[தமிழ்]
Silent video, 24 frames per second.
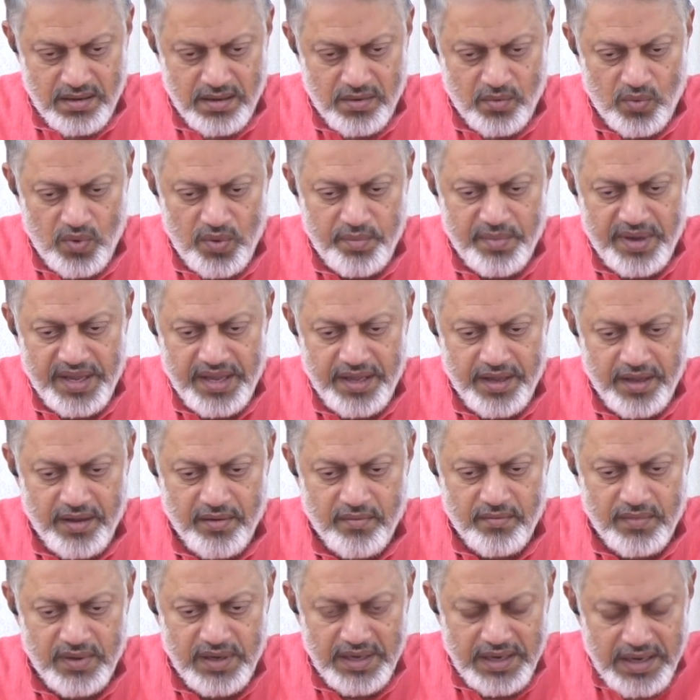
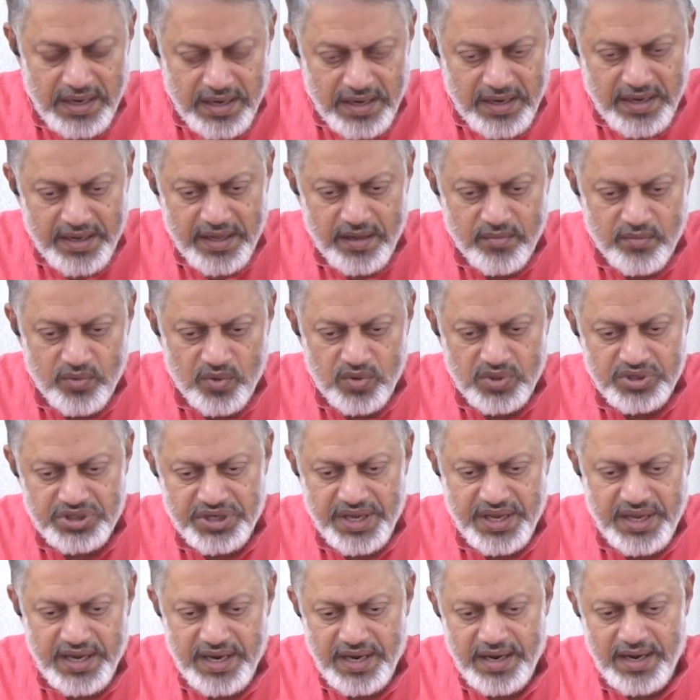உண்மையையும் இரண்டையும் ஒரு
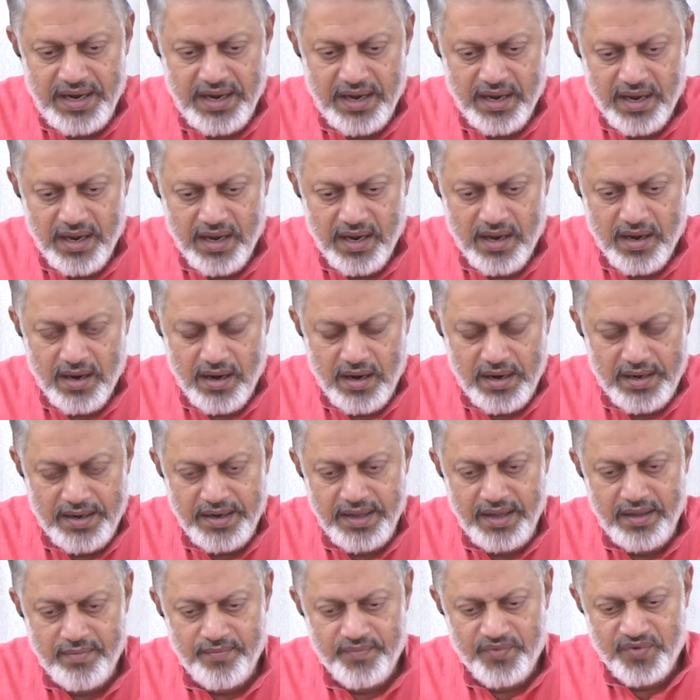சேர
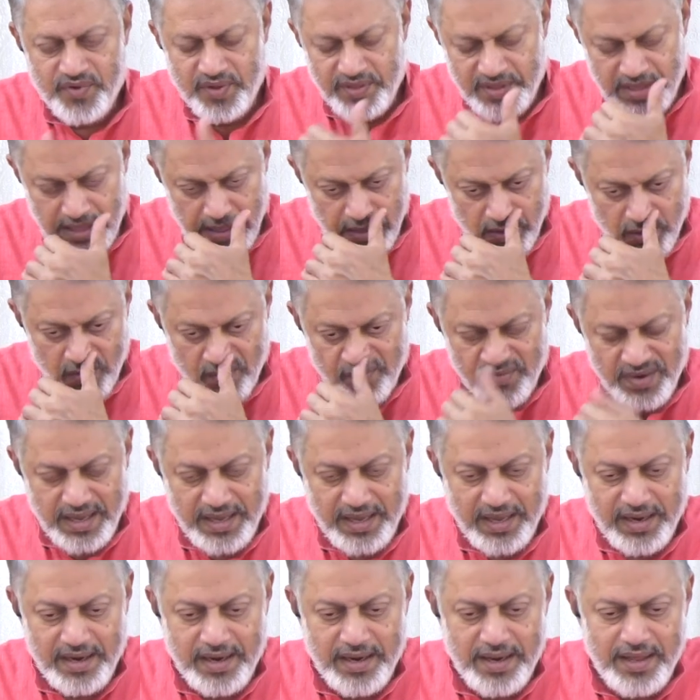காட்டி சத்தியோகம்னா
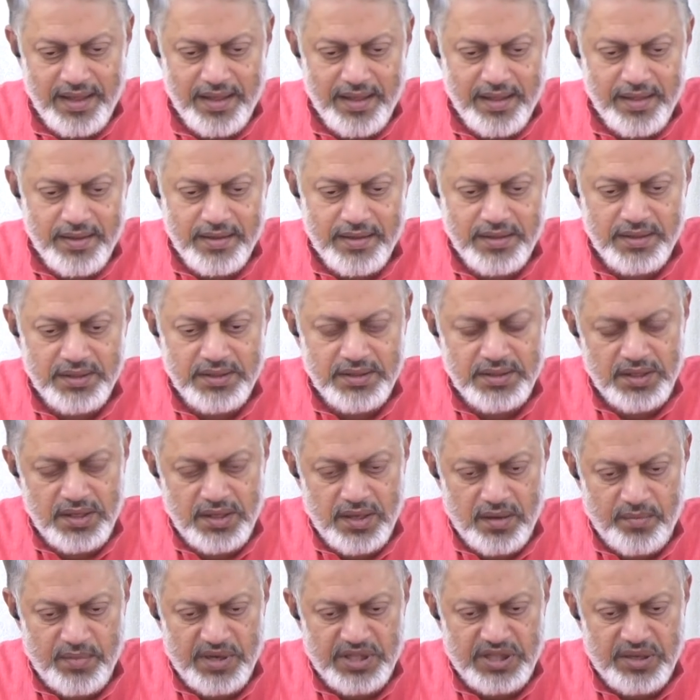என்ன
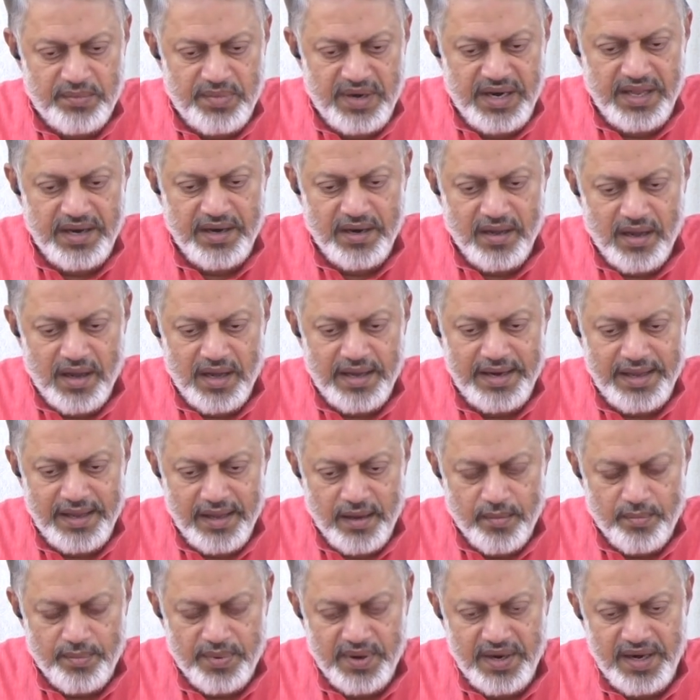மற்றபடி நானை
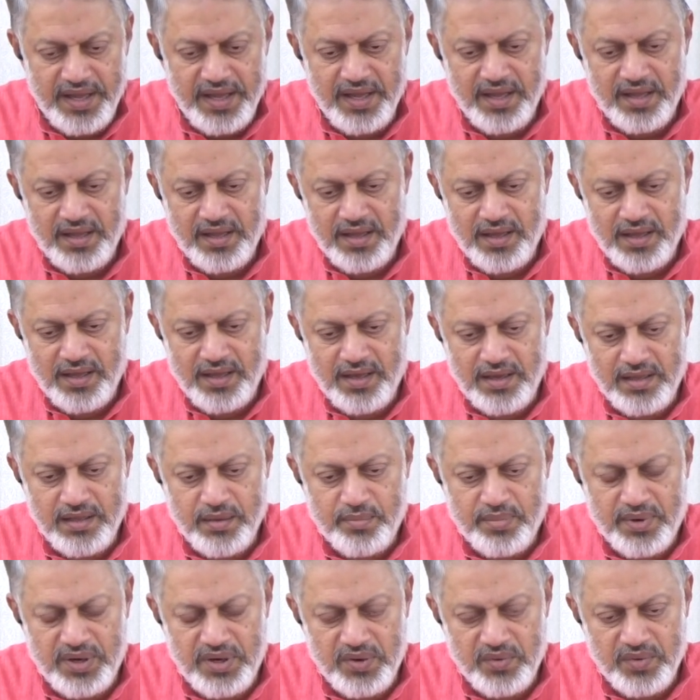எப்படி இது
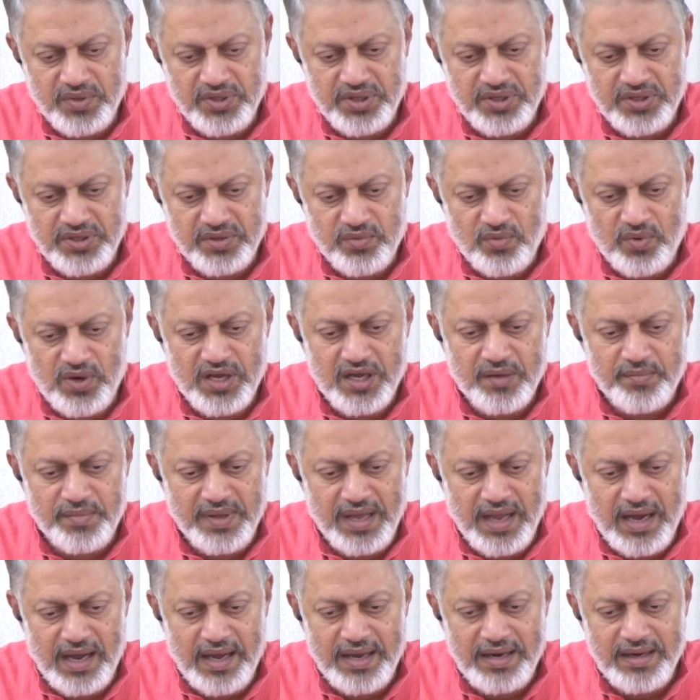பண்ணுவது உலகம்
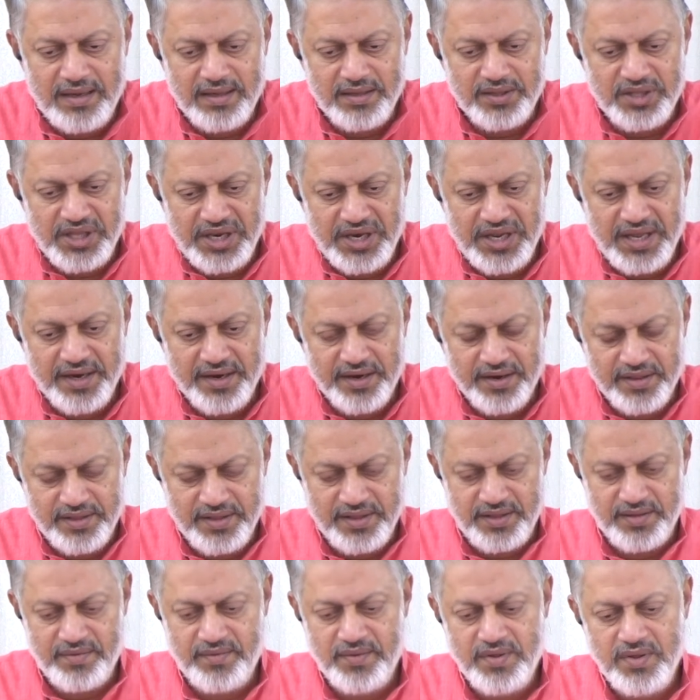யாருக்கு தெரிகின்றது
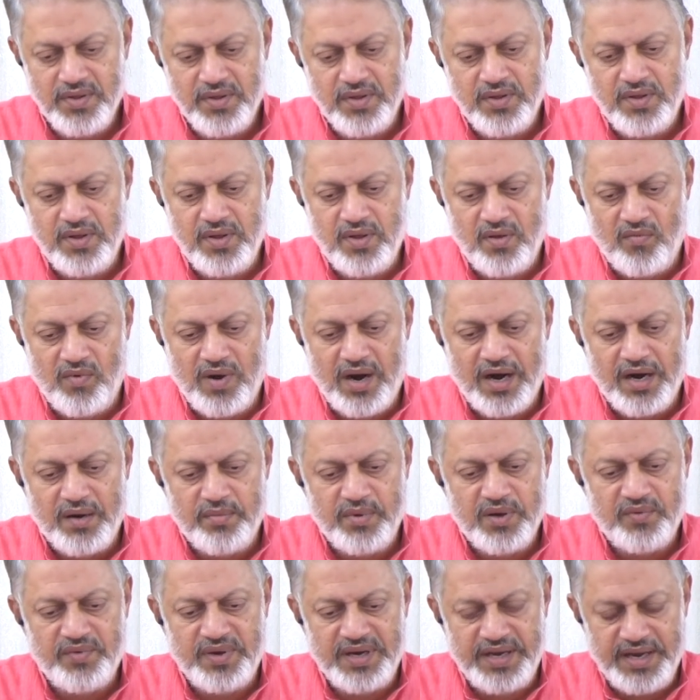
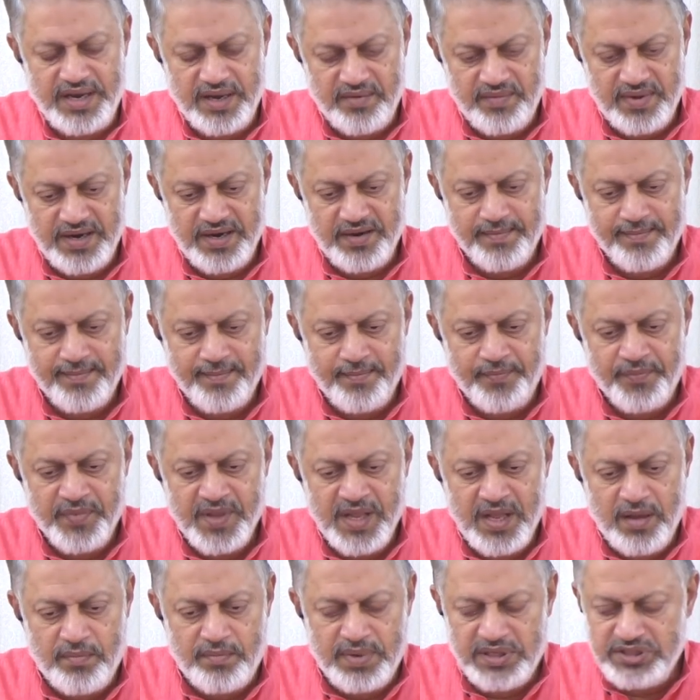வாழ்பவன் எவன்
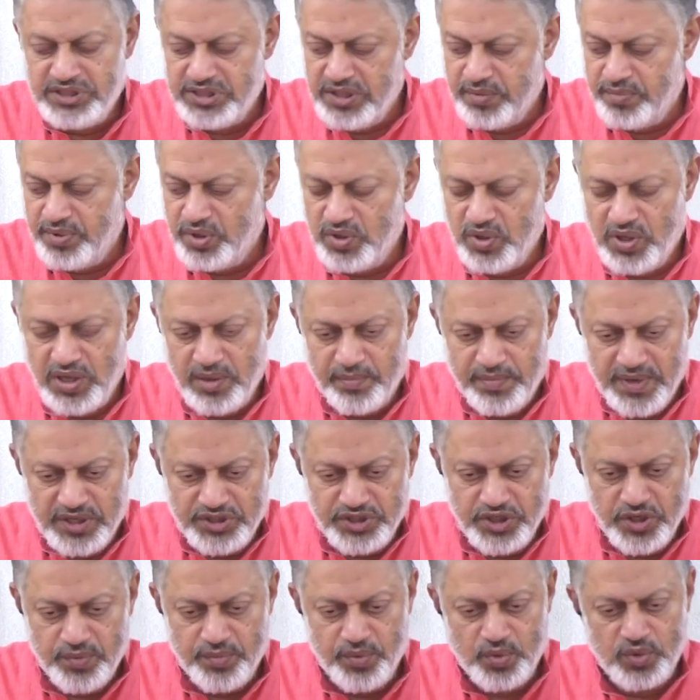பஞ்சபூத
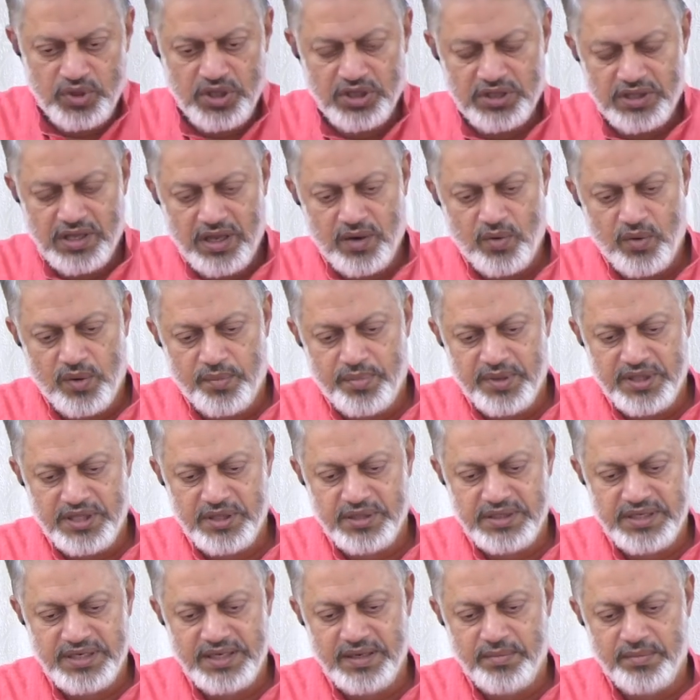பஞ்சபூதத்தால் உற்பத்தி
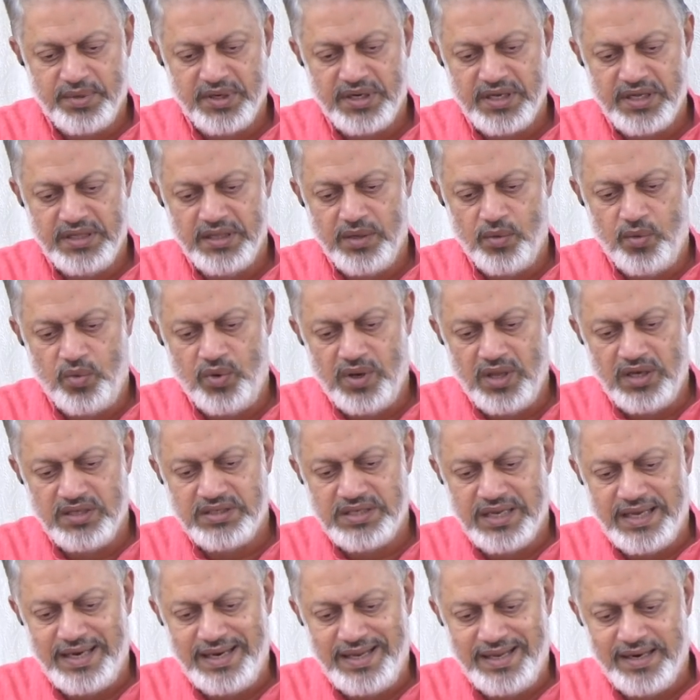செய்யப்பட்ட இந்த உடல்
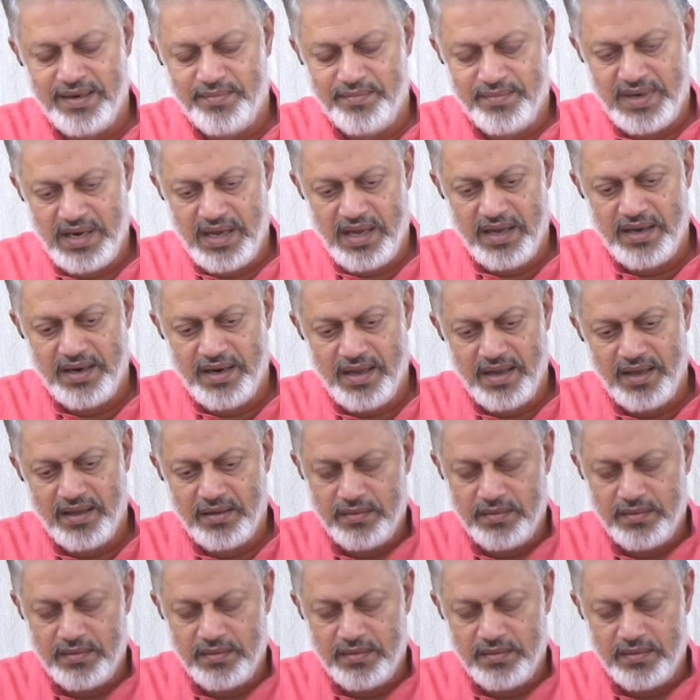சரீரம் நானா